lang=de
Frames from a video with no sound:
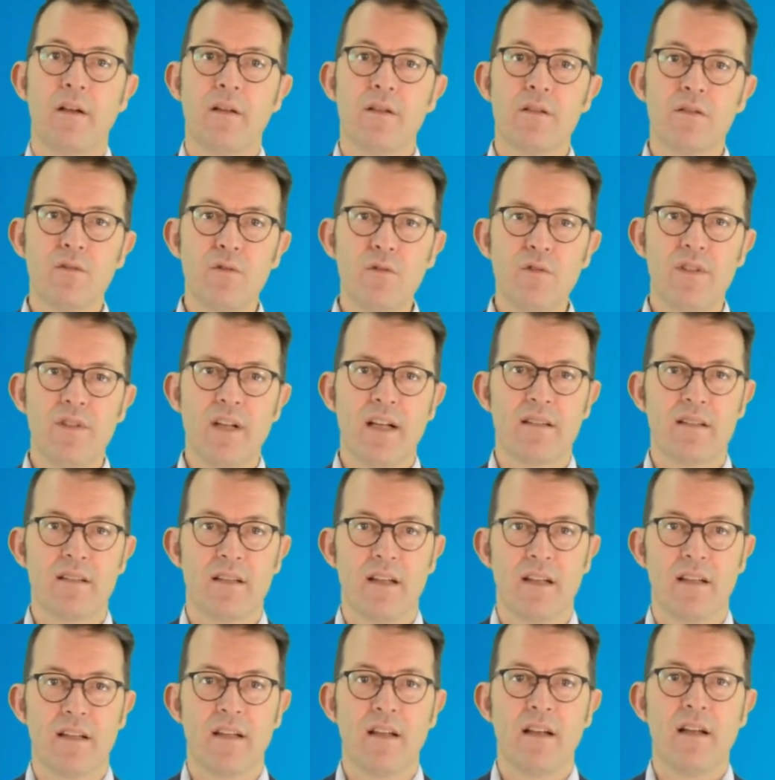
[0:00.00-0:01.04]

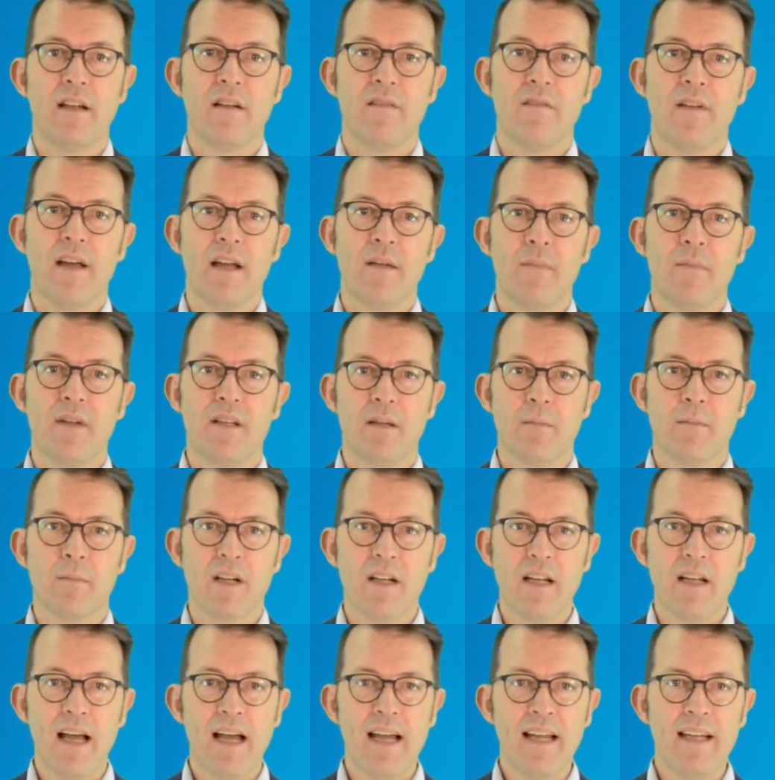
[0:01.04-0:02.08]
Zusätzlich werden mit dem
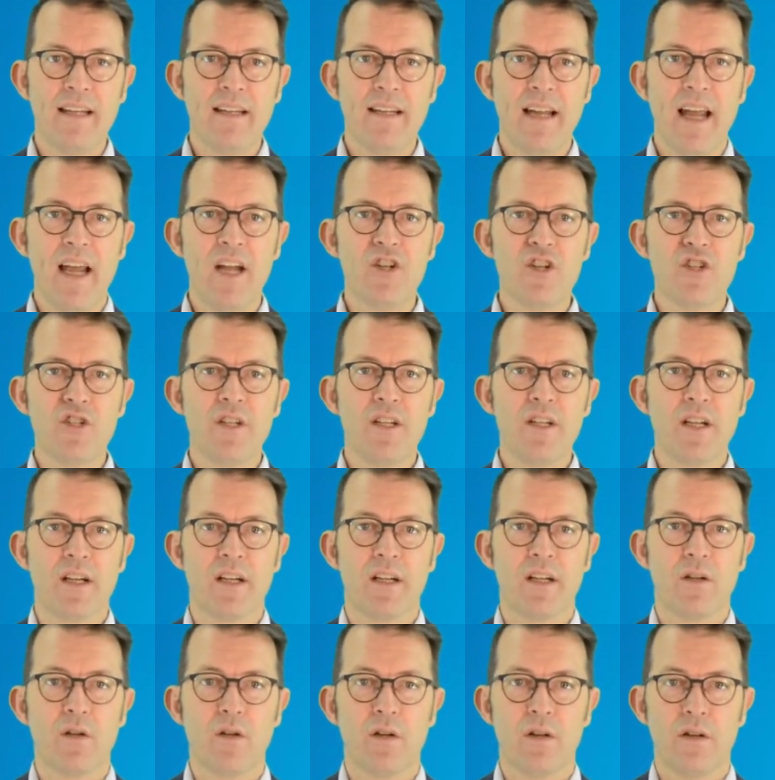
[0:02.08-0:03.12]
gleichen
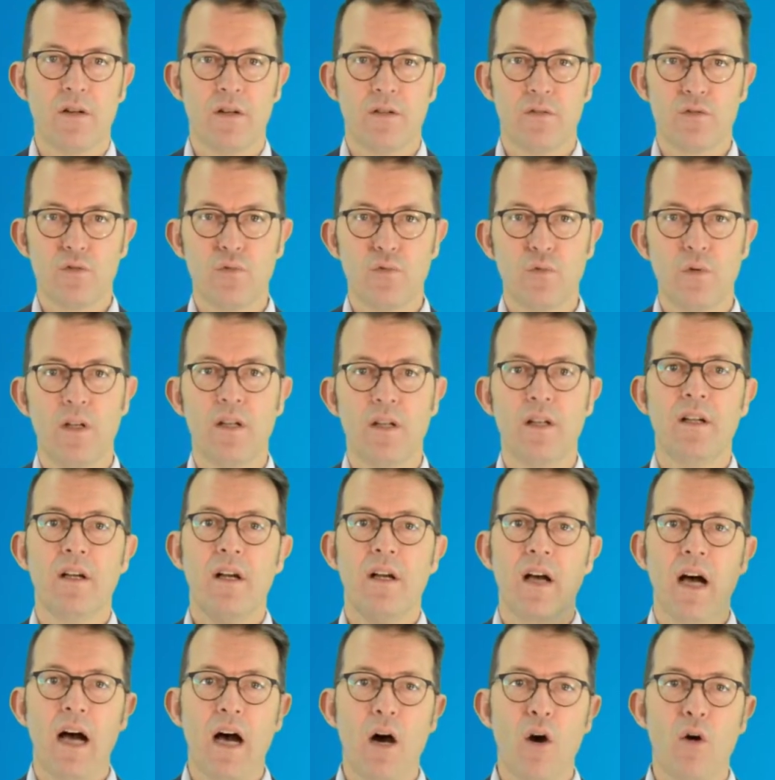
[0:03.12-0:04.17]
Engineering-Tool
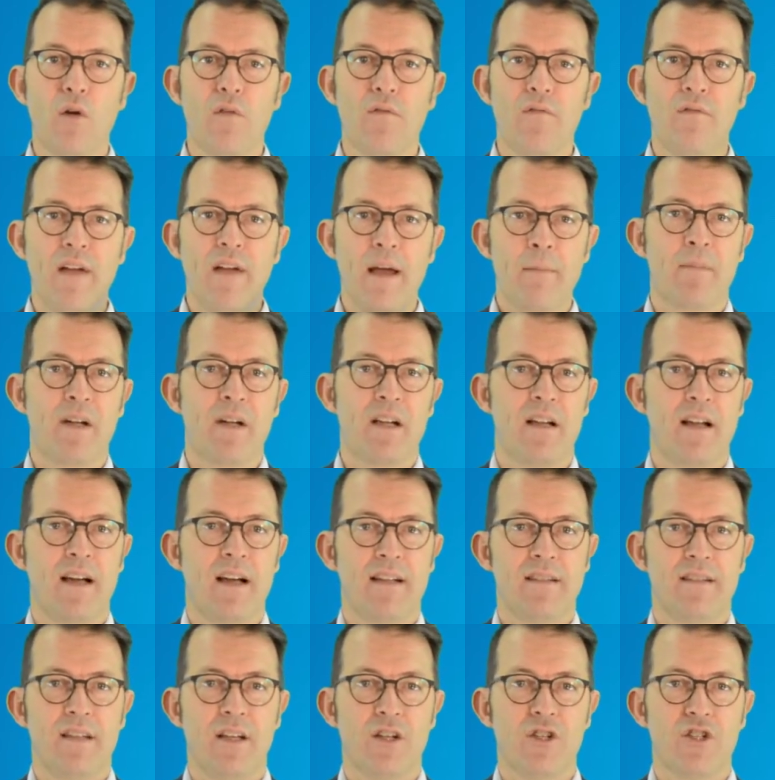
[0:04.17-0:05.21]
auch
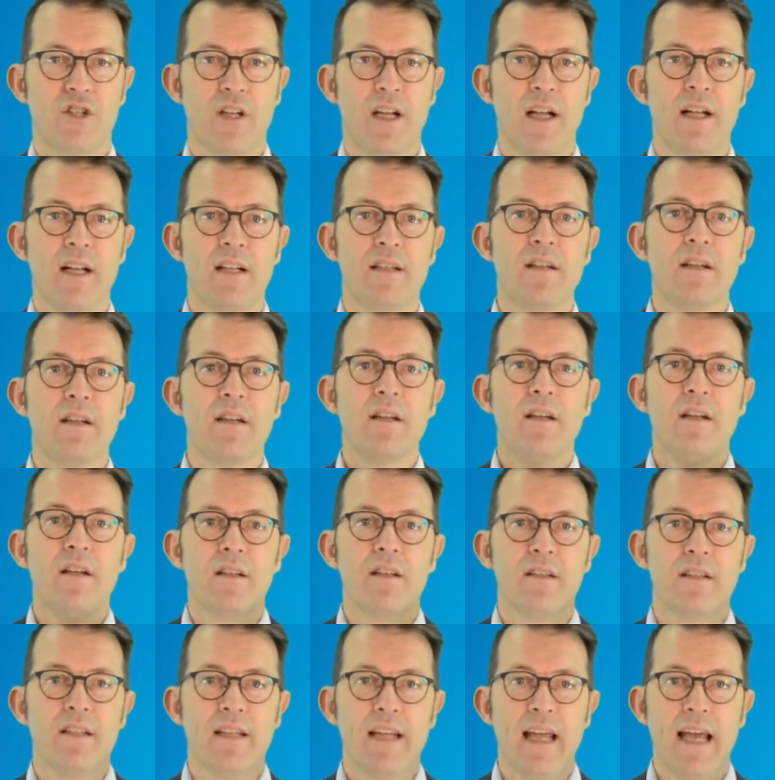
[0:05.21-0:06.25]
Web-Clients erstellt,
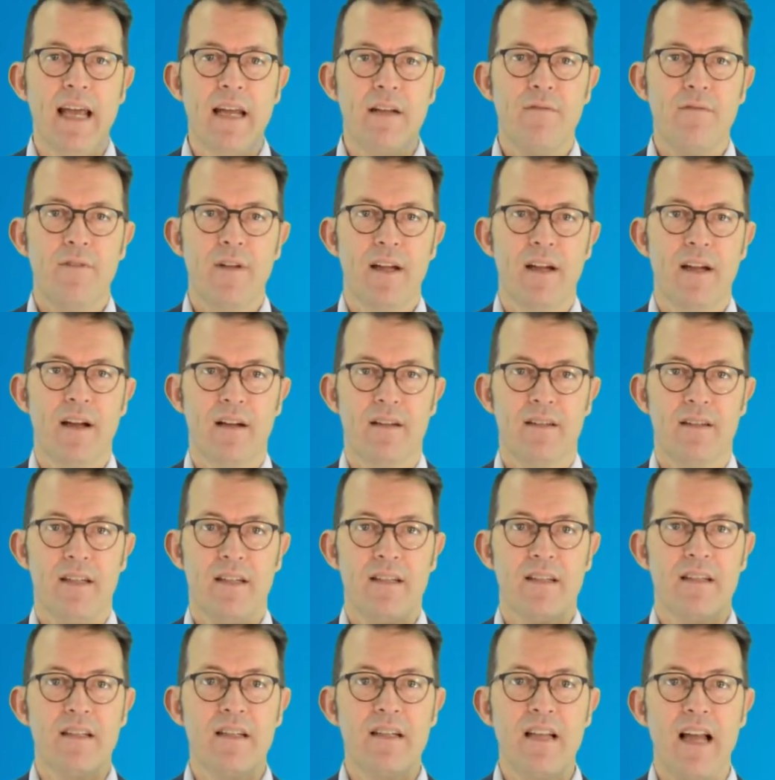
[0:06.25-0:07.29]
die entweder
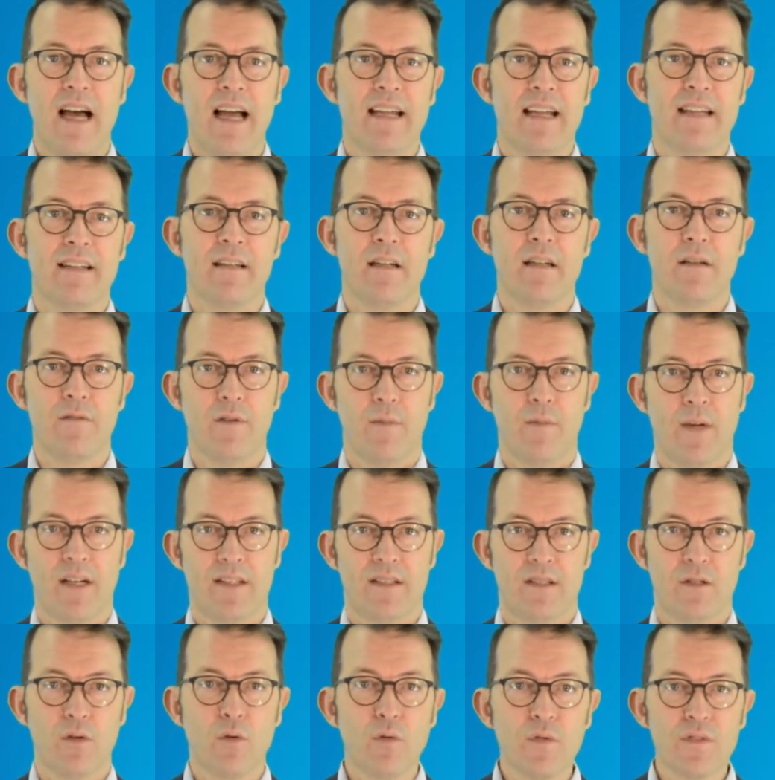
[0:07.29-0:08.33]
den gleichen
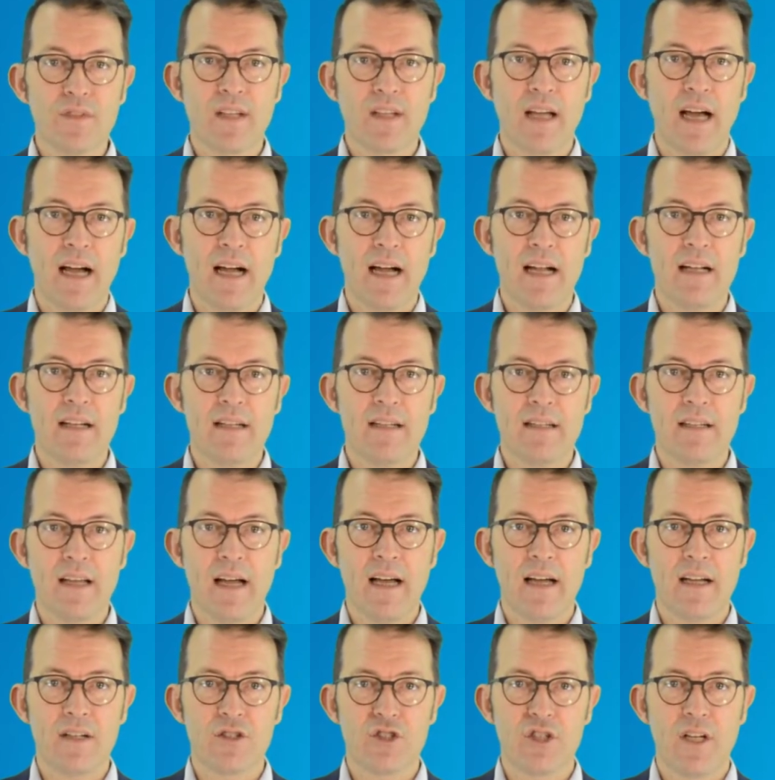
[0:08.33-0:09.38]
Informationsgehalt
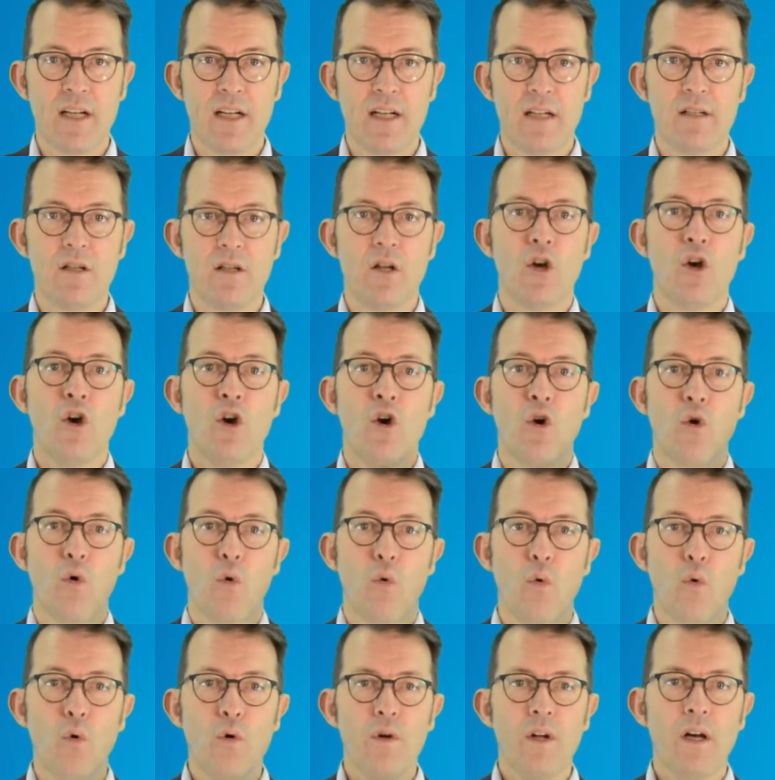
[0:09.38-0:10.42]
darstellen
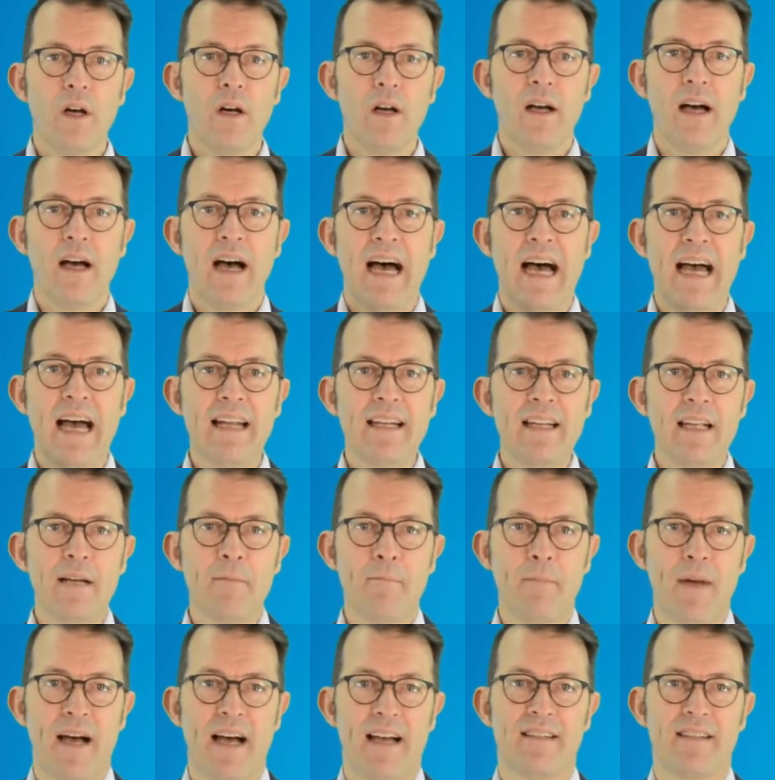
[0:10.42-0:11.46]
oder
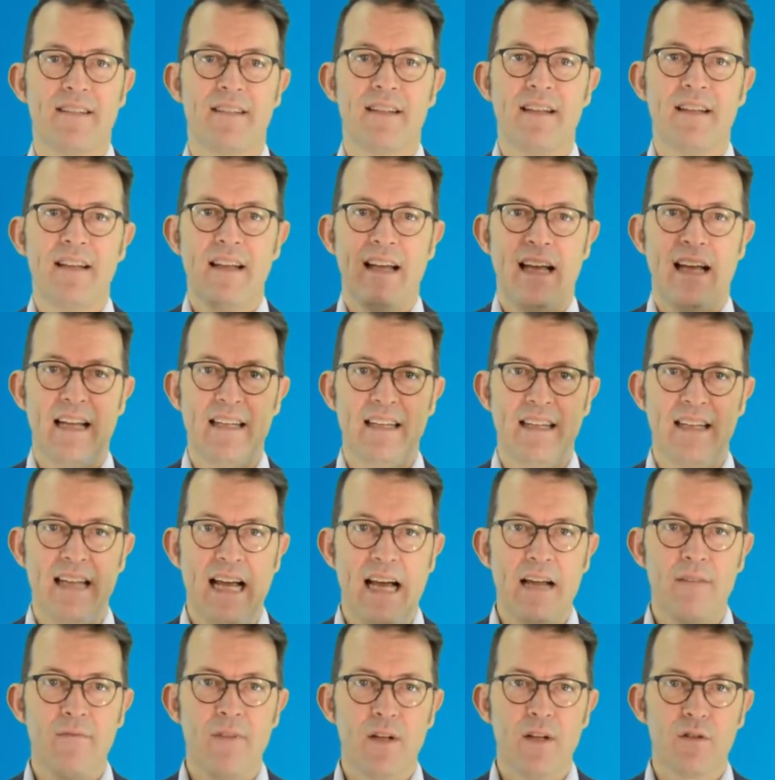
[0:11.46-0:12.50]
angepasst an den
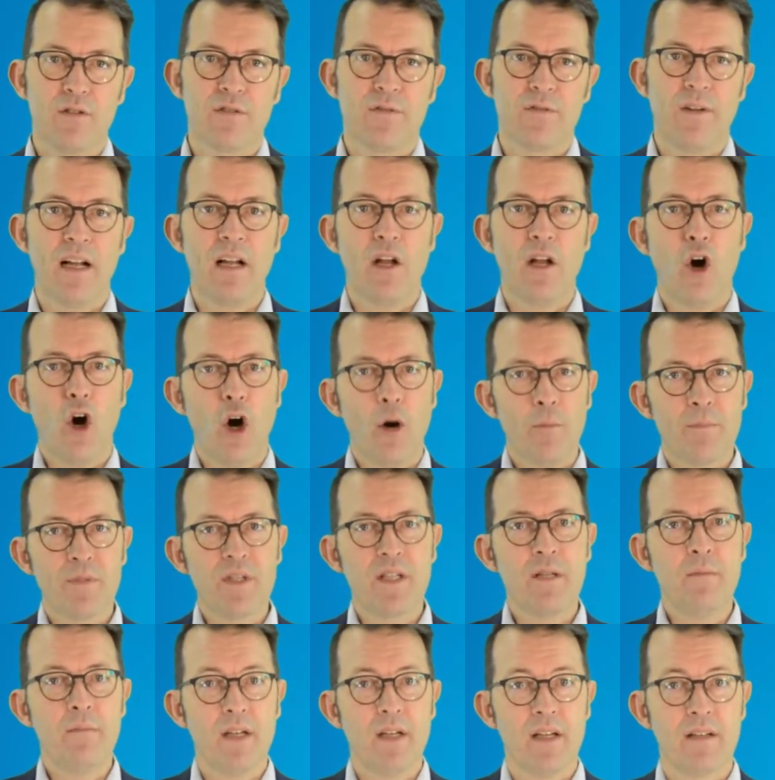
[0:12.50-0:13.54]
Anwendungsfall
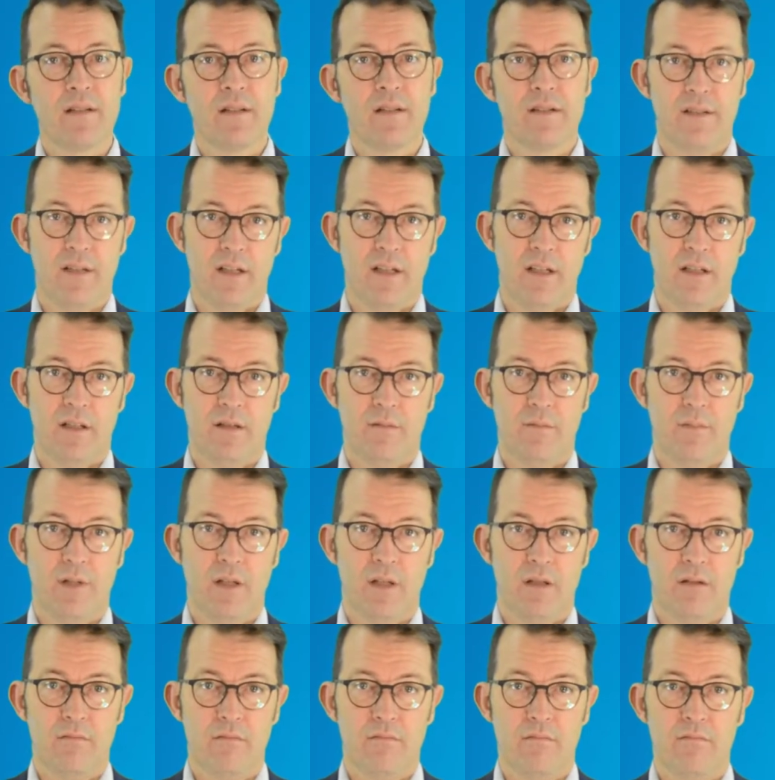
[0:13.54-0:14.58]
optimierte Sichten
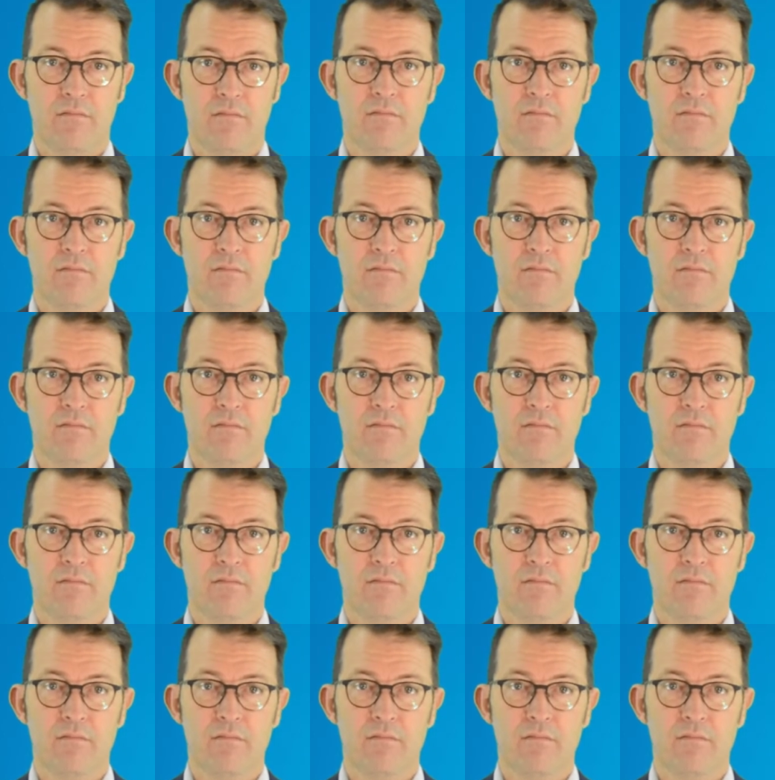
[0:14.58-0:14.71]
bieten.